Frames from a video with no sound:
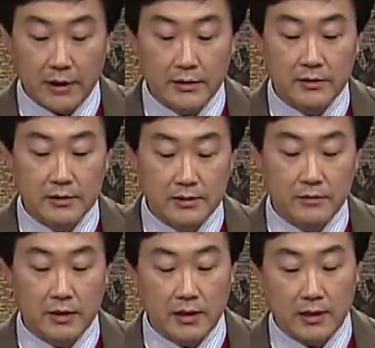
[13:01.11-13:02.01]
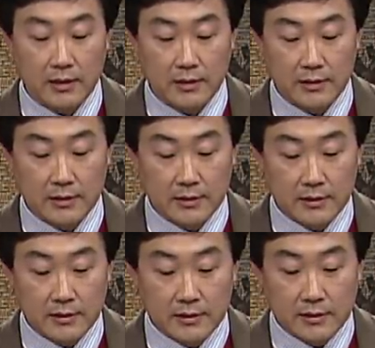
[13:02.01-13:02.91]
애들을 씁니다.
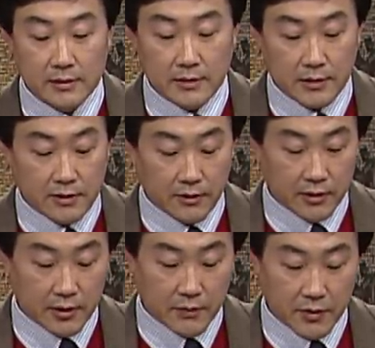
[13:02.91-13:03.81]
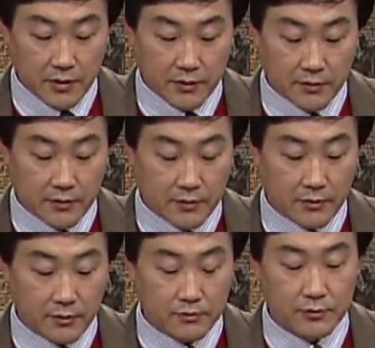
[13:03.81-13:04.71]
이렇게 되면
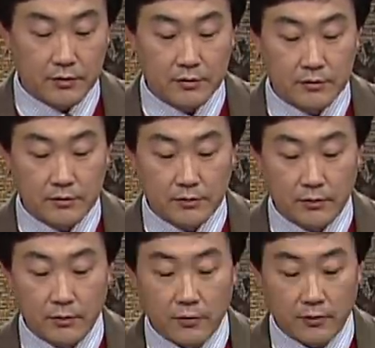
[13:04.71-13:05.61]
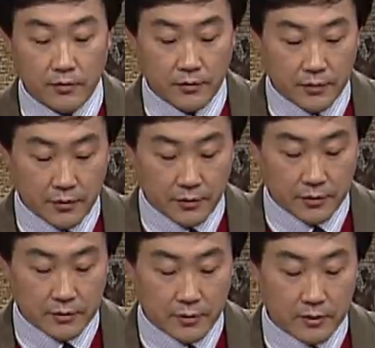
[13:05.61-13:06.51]
여러분들도
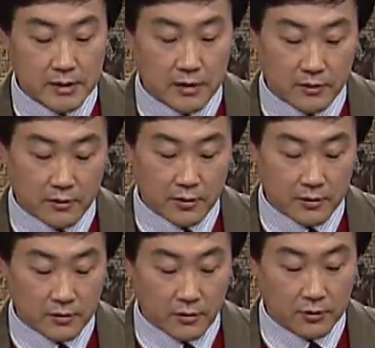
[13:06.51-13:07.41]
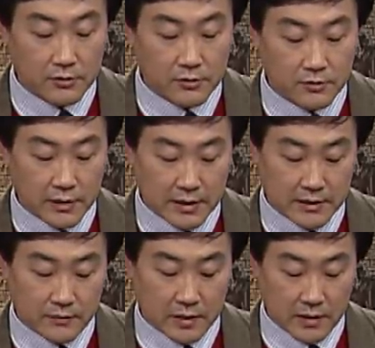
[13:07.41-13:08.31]
어떤 성찰거리를 얻을 수가
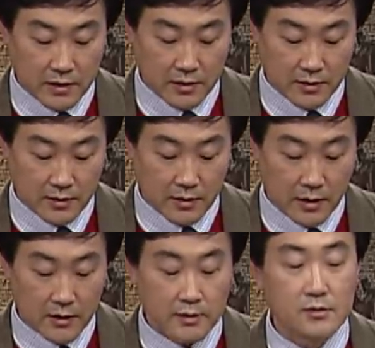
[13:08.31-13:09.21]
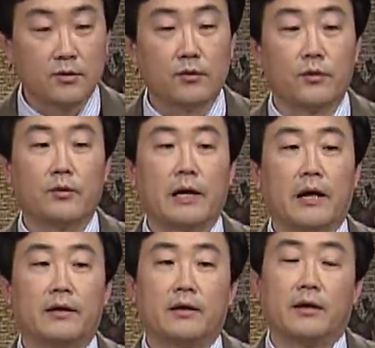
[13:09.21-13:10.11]
있습니다. 개인적으로
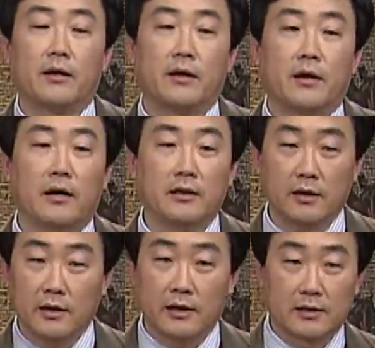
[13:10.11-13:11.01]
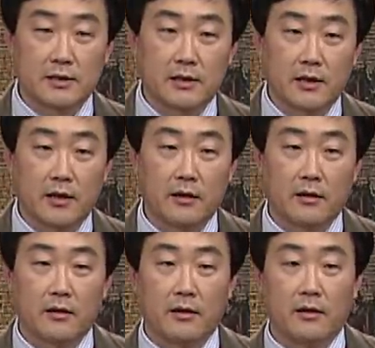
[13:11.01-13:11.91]
나한테 애드가 닥칠 때
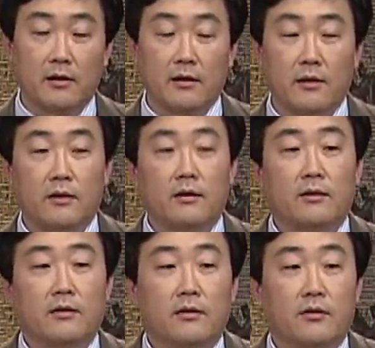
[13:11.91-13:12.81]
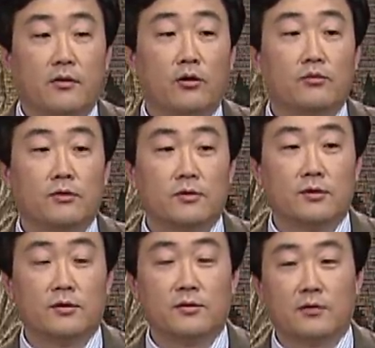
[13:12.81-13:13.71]

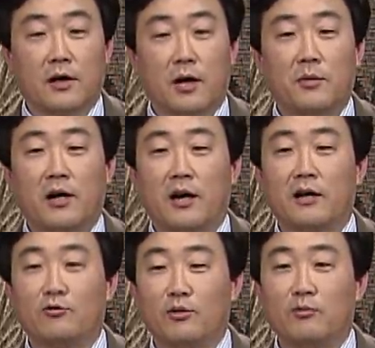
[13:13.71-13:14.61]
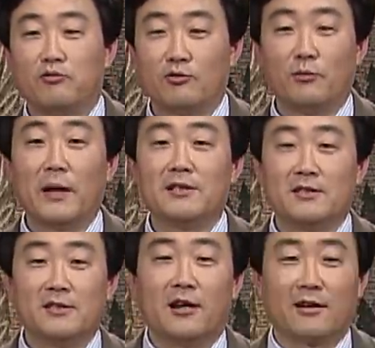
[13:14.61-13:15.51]
여러분들은 아마 강에 누가 풍덩
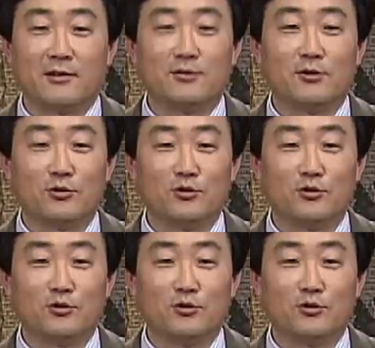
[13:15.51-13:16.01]
빠치진 않겠죠.